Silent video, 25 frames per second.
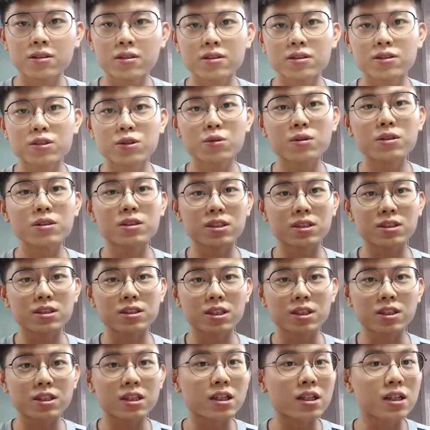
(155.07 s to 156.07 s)
就会形
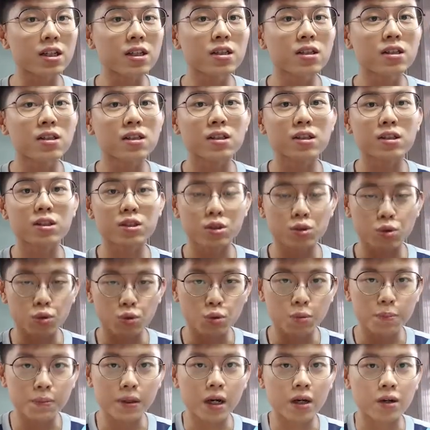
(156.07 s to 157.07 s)
成一个
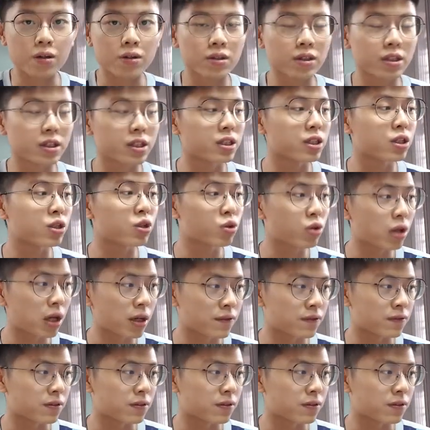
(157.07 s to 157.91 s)
图表，一个 graph。